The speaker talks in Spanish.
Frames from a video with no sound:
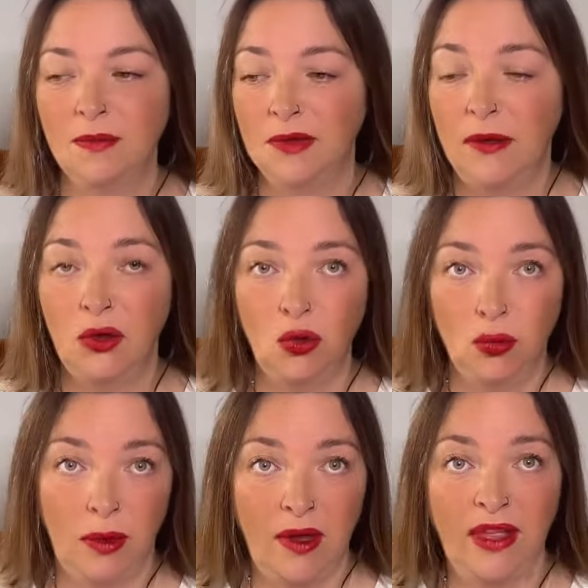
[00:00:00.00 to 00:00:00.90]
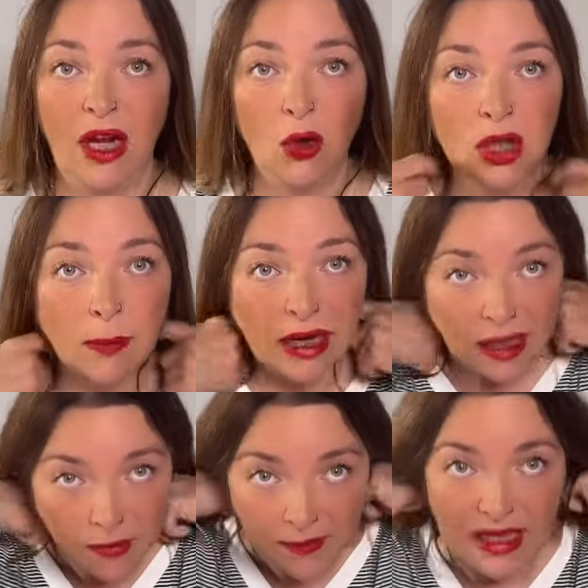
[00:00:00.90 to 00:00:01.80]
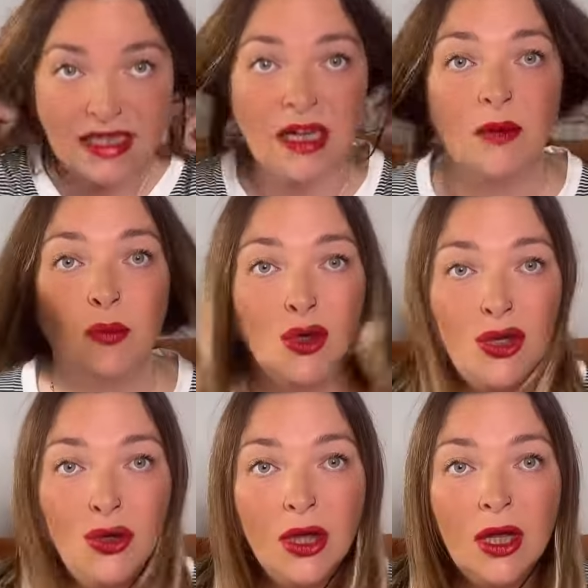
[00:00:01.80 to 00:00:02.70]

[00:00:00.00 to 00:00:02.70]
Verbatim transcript: Ya ves tú, me voy a hacer la onda para quedarme en mi casa, porque hoy